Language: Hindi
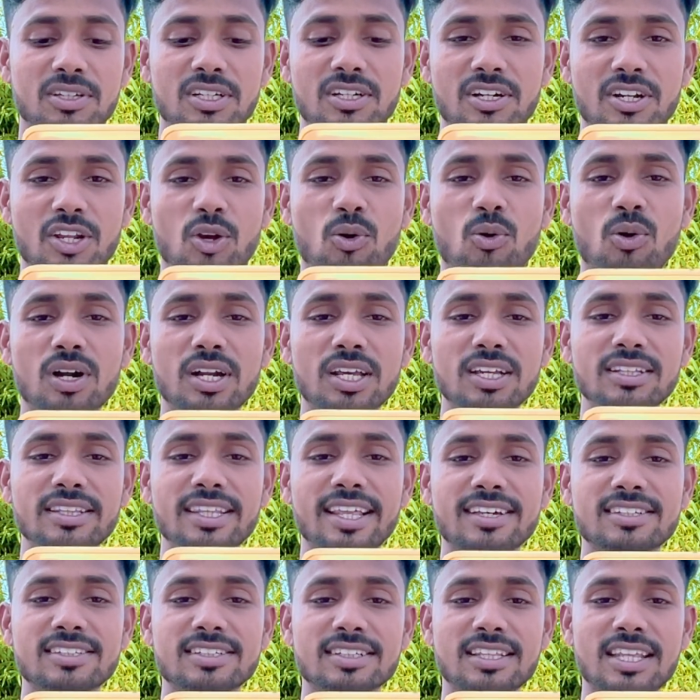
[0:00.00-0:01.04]
रिकॉर्डिंग
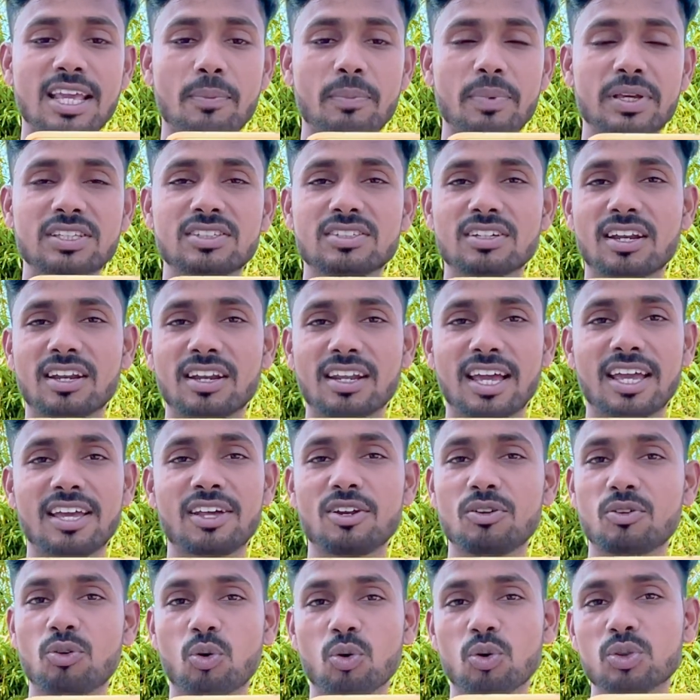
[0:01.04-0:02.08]
देख सकते हैं यहाँ पे चल रहा
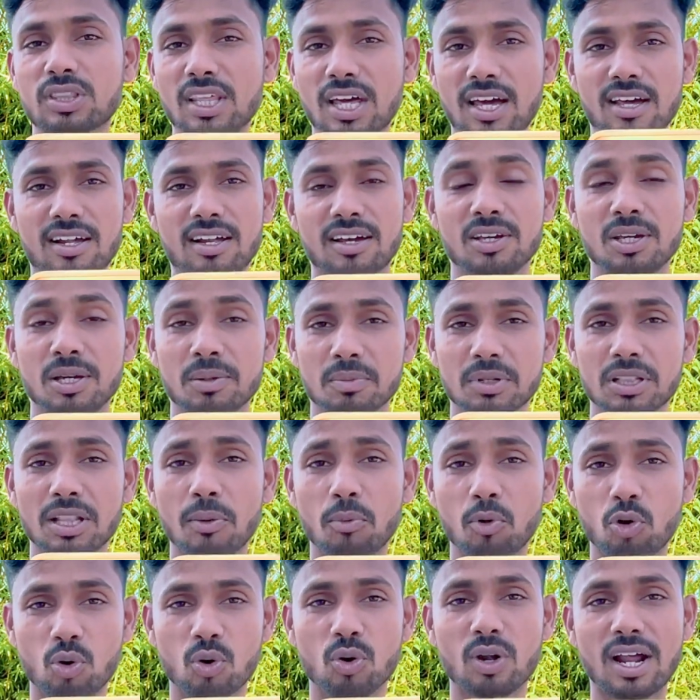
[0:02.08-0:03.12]
है होता
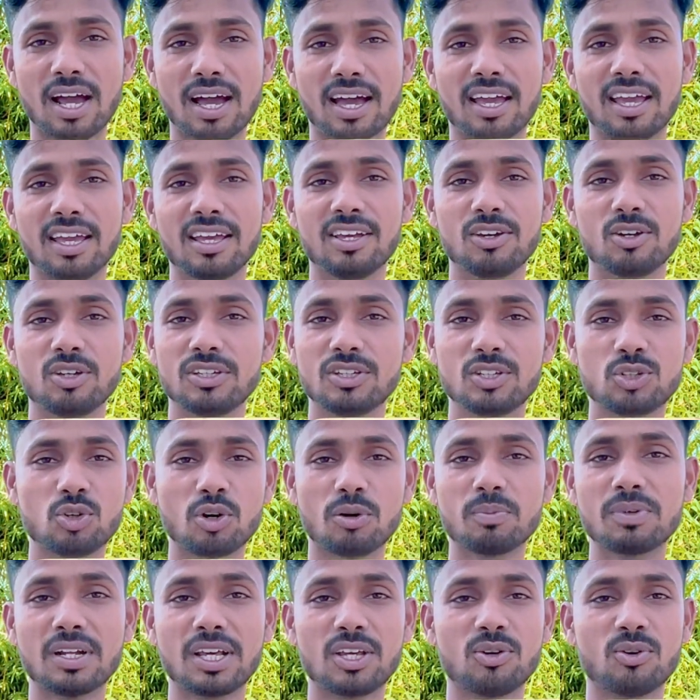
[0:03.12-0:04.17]
मतलब हो रहा है
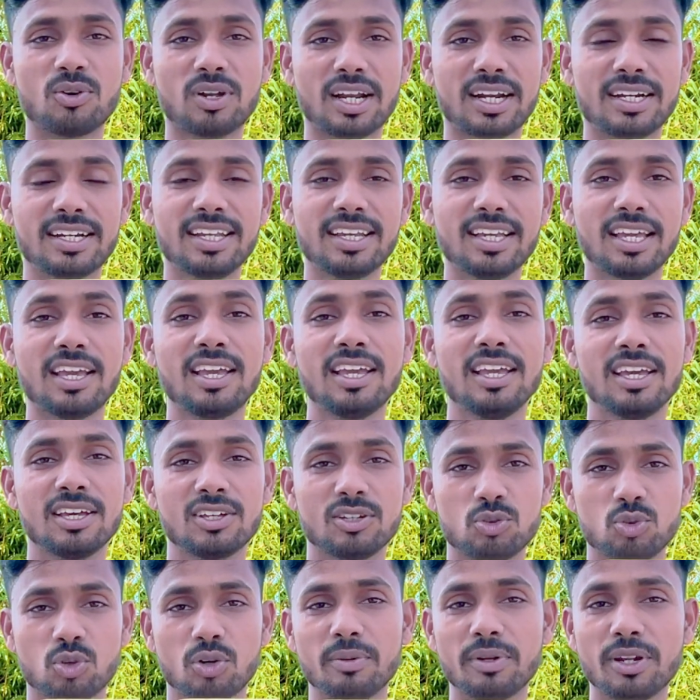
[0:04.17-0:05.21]
स्टॉप नहीं हो रहा है ठीक है
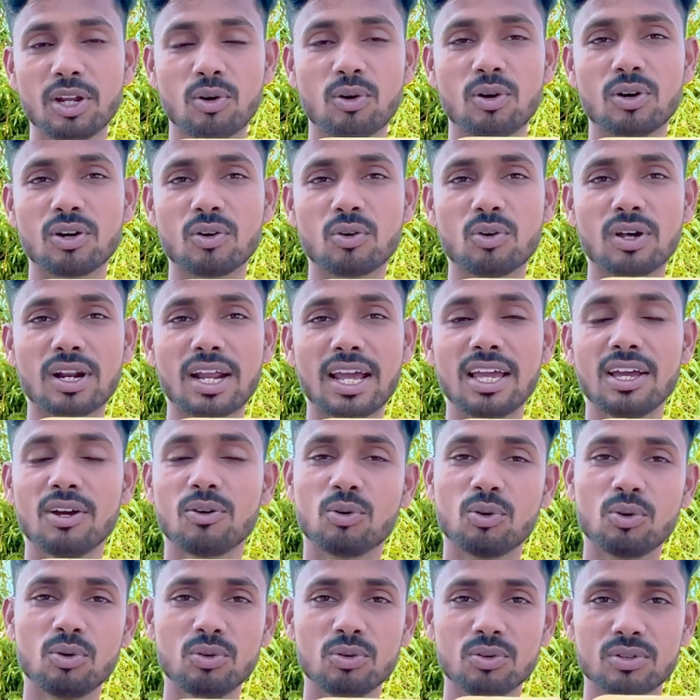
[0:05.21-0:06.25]
जो भी रिकॉर्ड हो रहा है
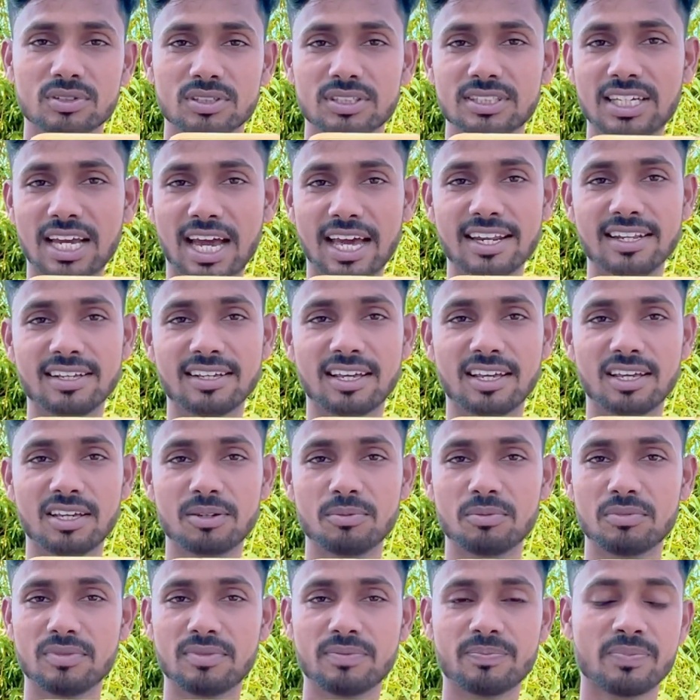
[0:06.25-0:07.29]
वो जारी है
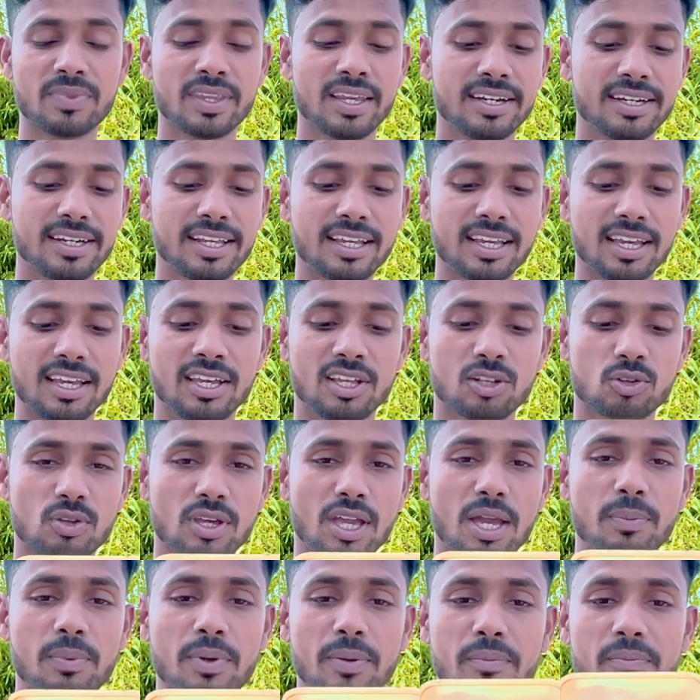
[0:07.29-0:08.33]
ठीक है तो
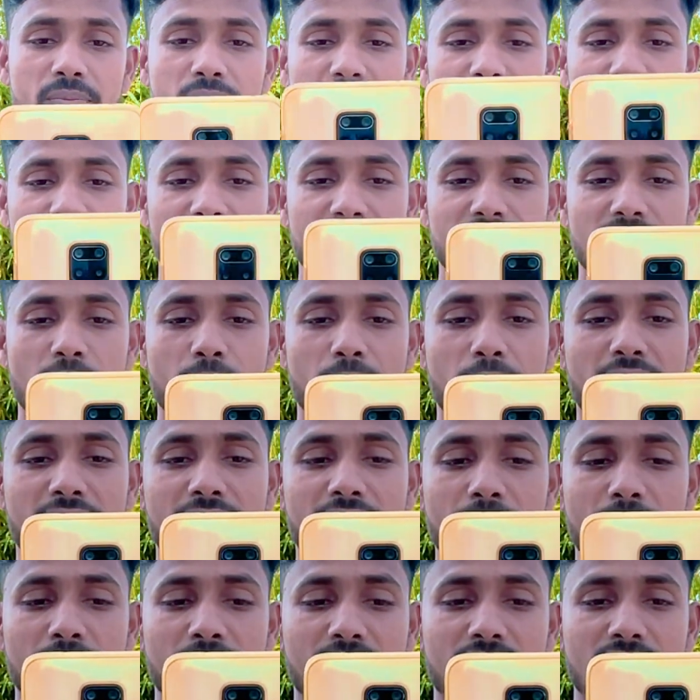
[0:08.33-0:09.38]
यहाँ पे देखिए बैक
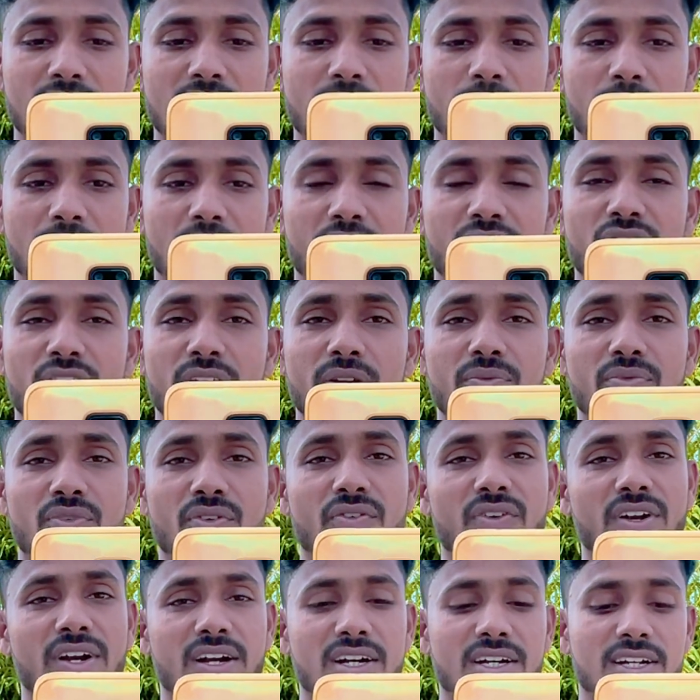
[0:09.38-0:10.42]
कैमरा कर दिया मैंने फिर
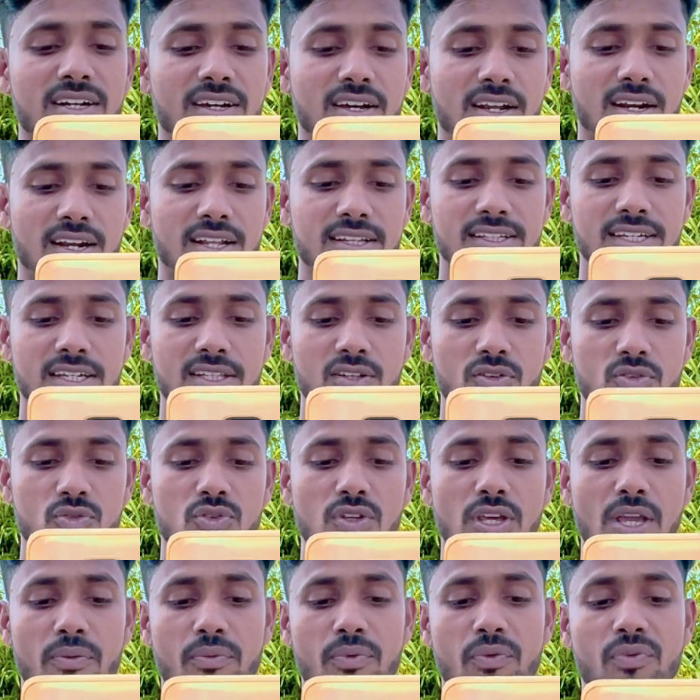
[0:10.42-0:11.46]
फ्रंट करना चाहता हूँ तो यहाँ पे